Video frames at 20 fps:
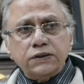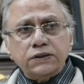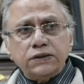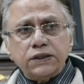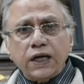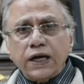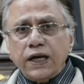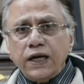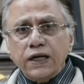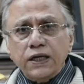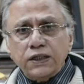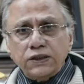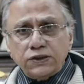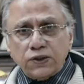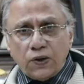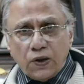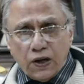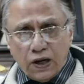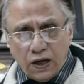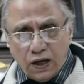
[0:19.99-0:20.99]

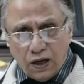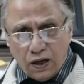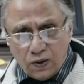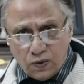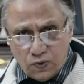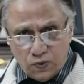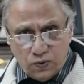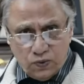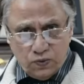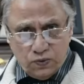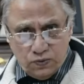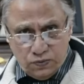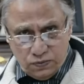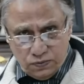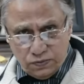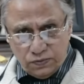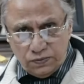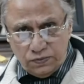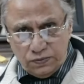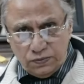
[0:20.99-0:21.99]
चंगेज़ और हल्लाकू
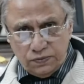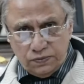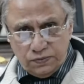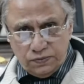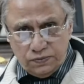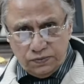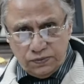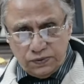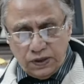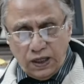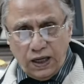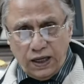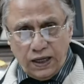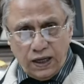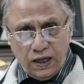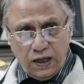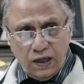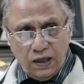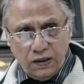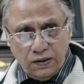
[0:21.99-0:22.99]
जाहिर
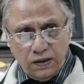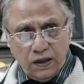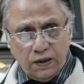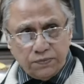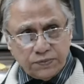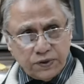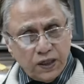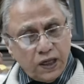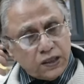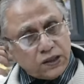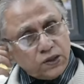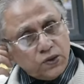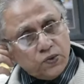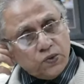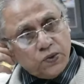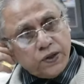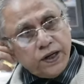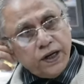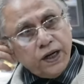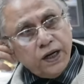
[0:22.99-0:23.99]
है आप जानते
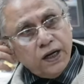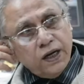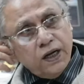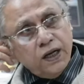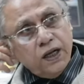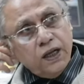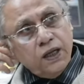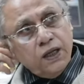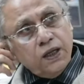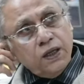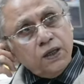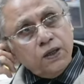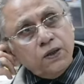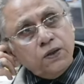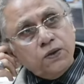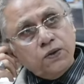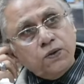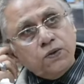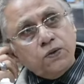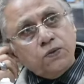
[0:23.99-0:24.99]
गए
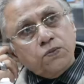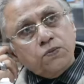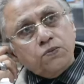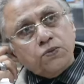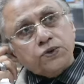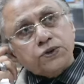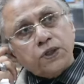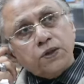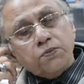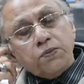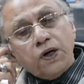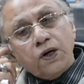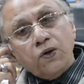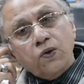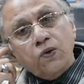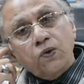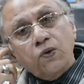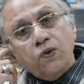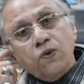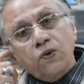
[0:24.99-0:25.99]

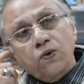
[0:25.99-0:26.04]
मुसलमानों